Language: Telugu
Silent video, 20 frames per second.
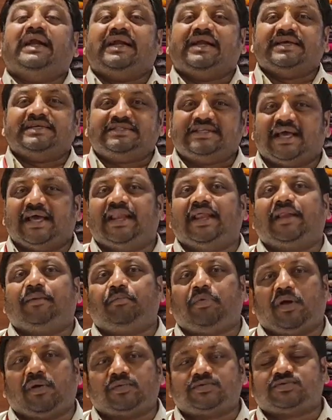డిజైనర్
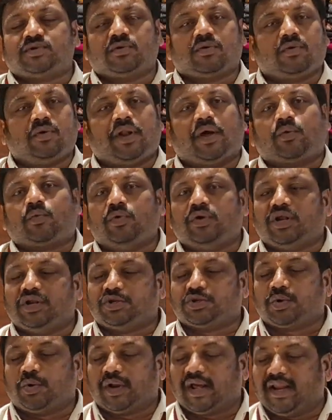బ్లౌజులు కూడా
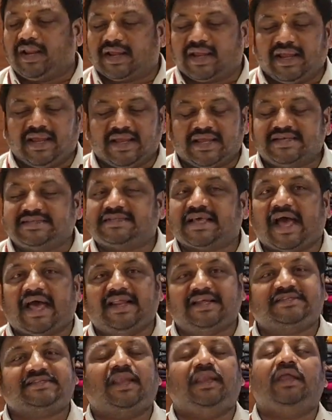కుట్టించుకోవడానికి ఈ
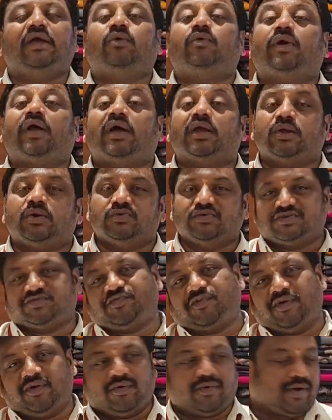శారీస్ అన్నీ కూడా
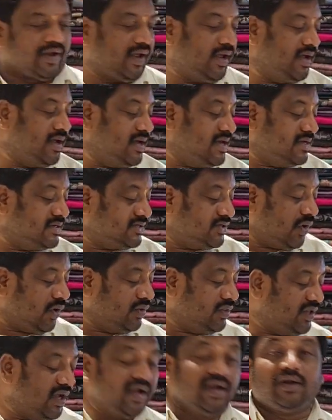యూస్ఫుల్ ఉంటాయి సో
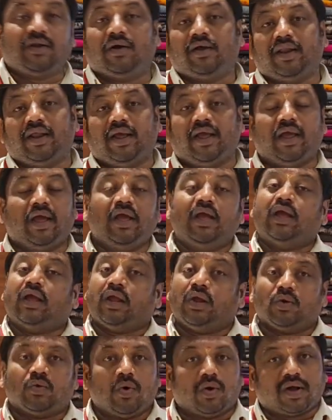దీంట్లోనే
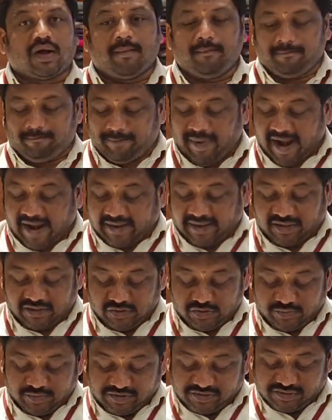ఇంకొక
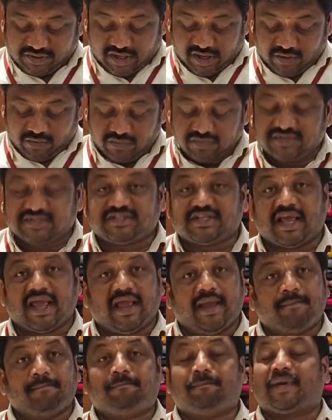ప్యాటర్న్ చూపిస్తున్నాను
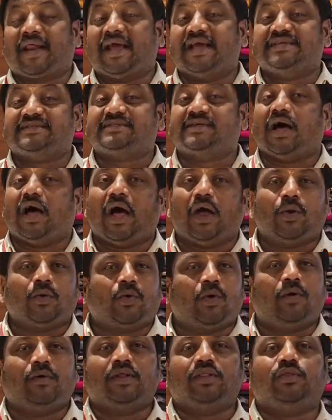సేమ్ ప్రైస్
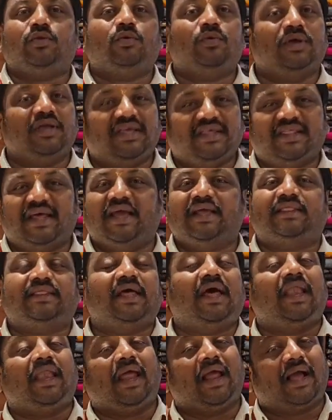అనుకోవద్దు
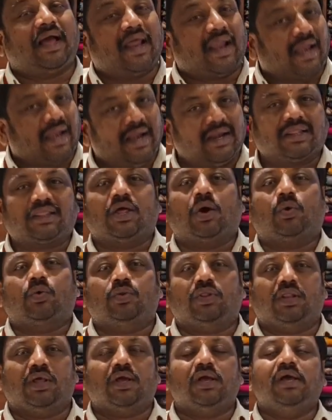ఇదైతే ఇంకా రేటు
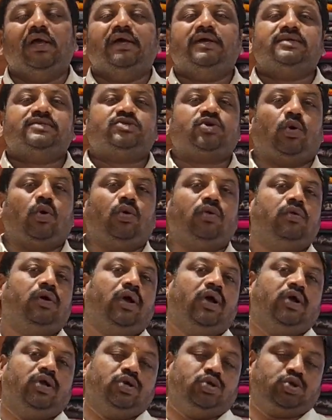తగ్గుద్ది సో
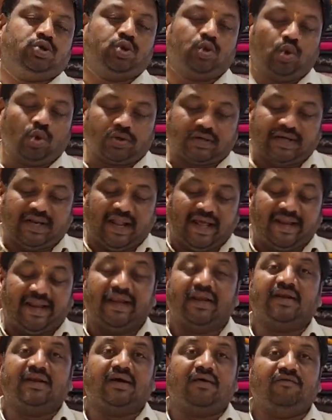జూట్
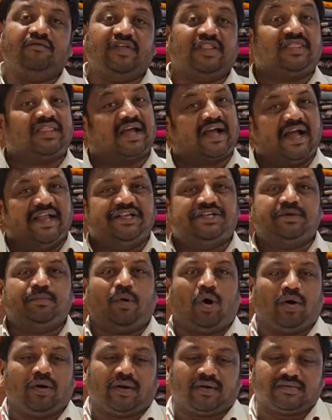లెనిన్ విత్ కంచి
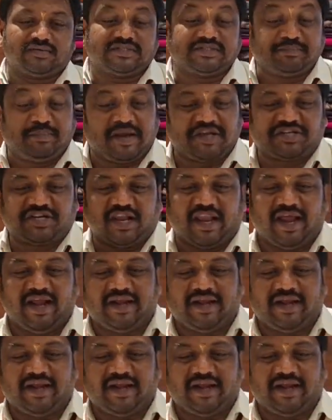బార్డర్ స్పెషల్